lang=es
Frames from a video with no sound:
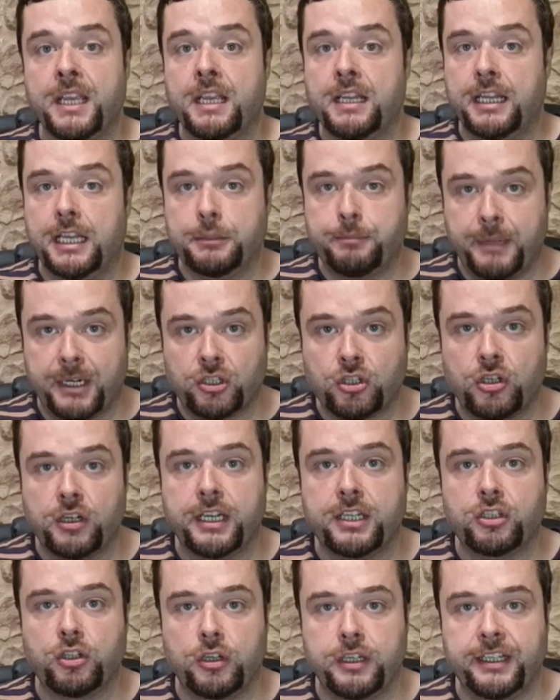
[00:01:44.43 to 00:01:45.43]
Las
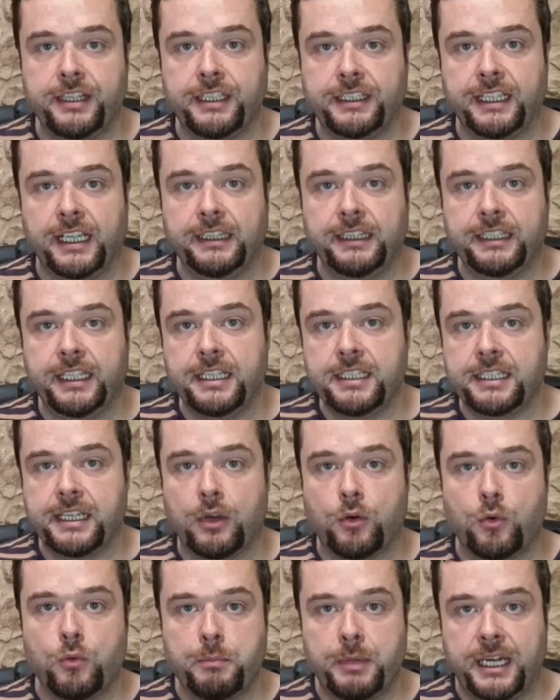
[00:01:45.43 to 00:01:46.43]
personas solicitantes
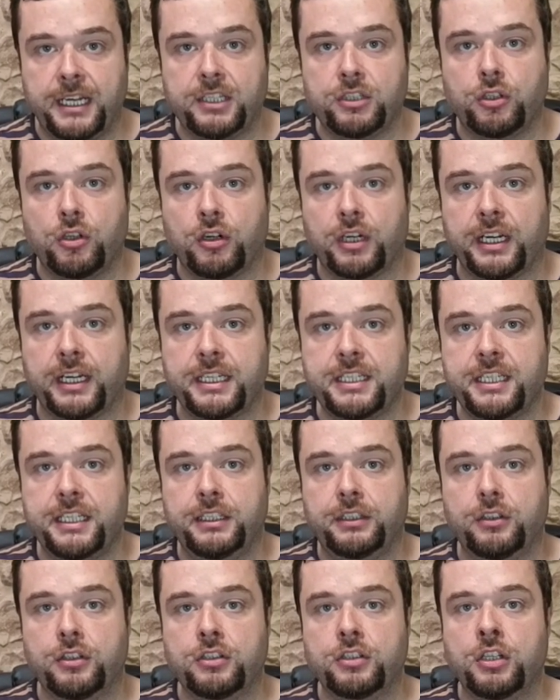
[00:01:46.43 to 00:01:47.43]
que cumplan estos
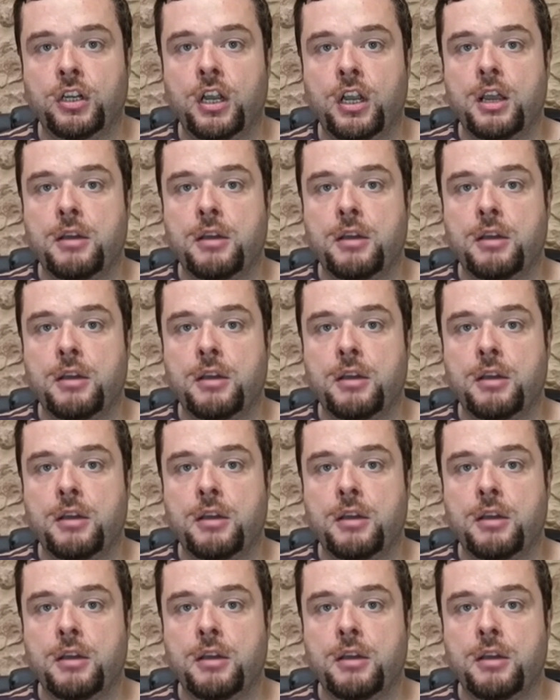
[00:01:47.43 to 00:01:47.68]
requisitos